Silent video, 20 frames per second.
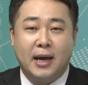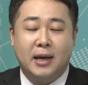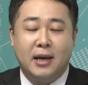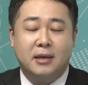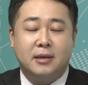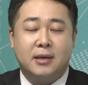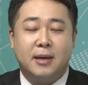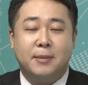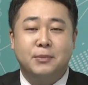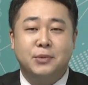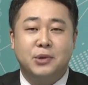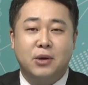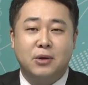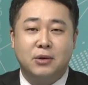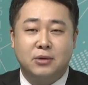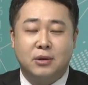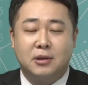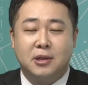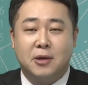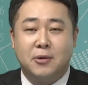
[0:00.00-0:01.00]

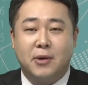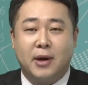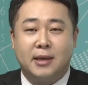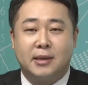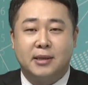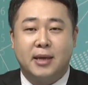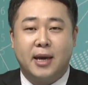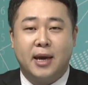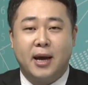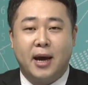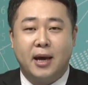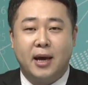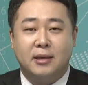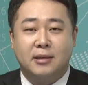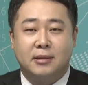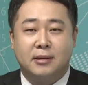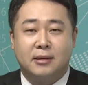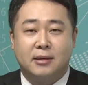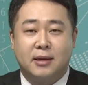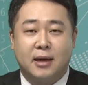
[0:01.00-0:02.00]
삼성전자와
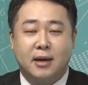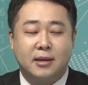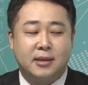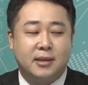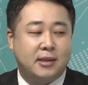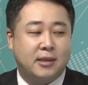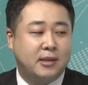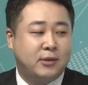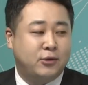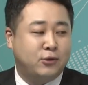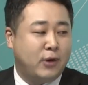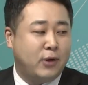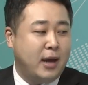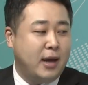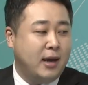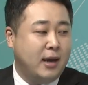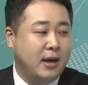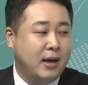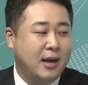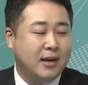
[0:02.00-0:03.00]
SK하이닉스가
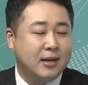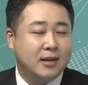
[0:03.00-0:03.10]
지수에